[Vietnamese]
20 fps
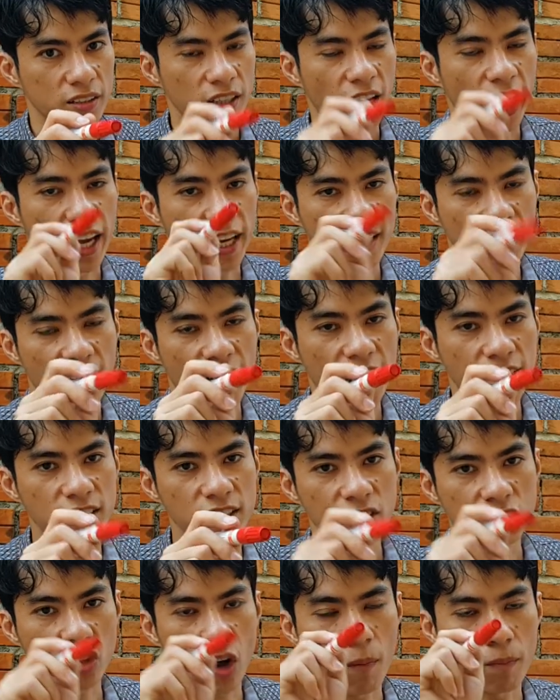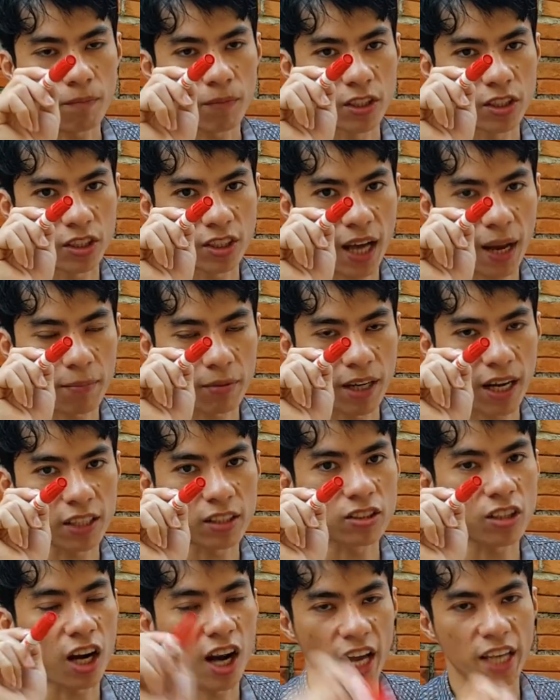thế khác cứ trong để chỉ cam khác
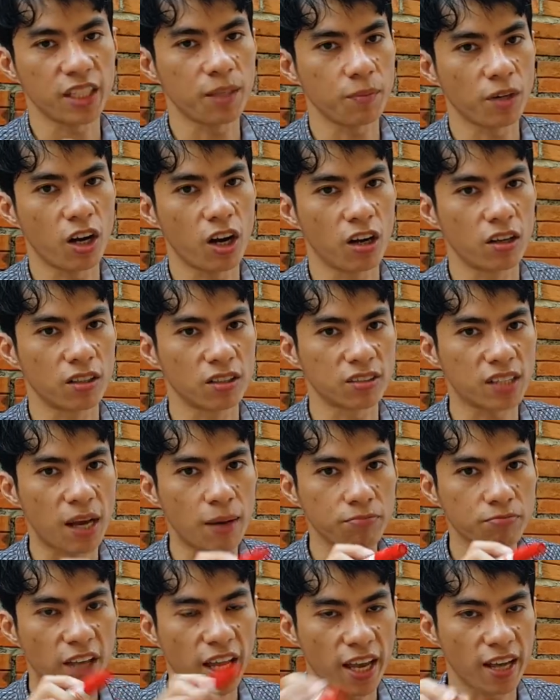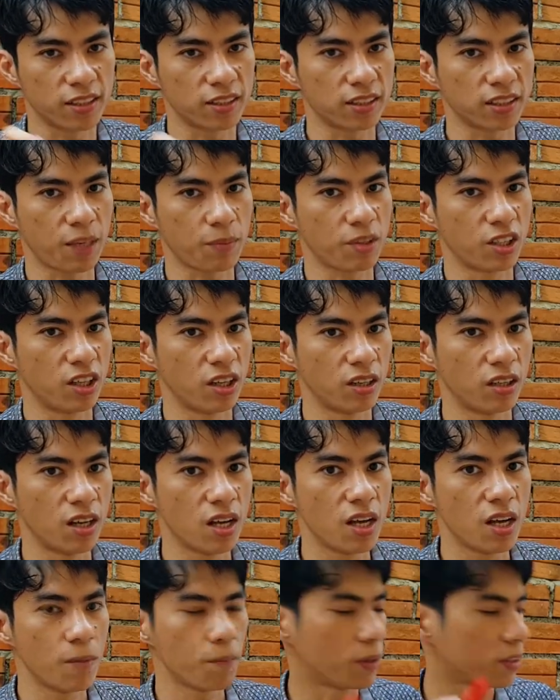cứ thay ra mà đòn để sao thế đường này mà đòn
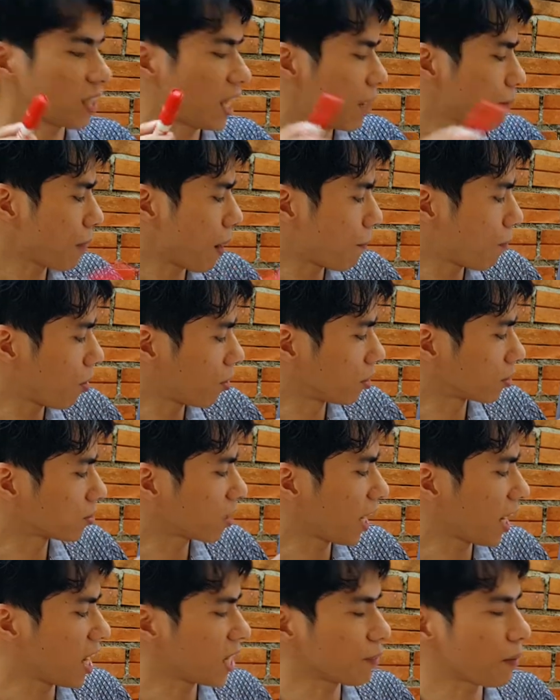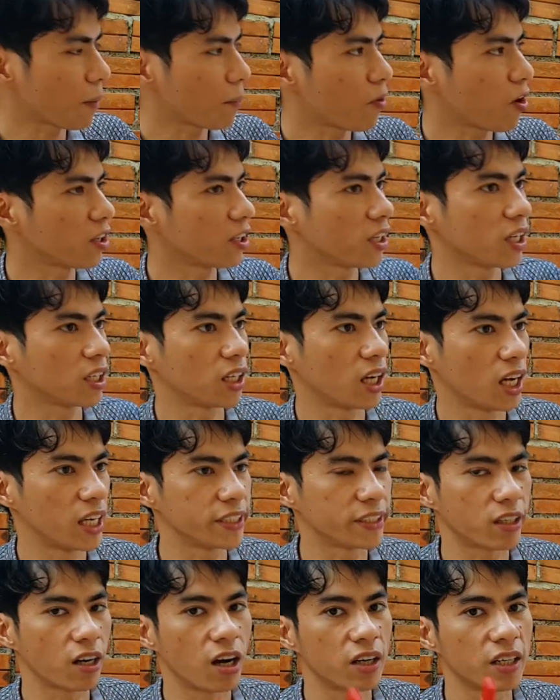còn đây bẹp bón năng thay bẹp bón năng ấy năng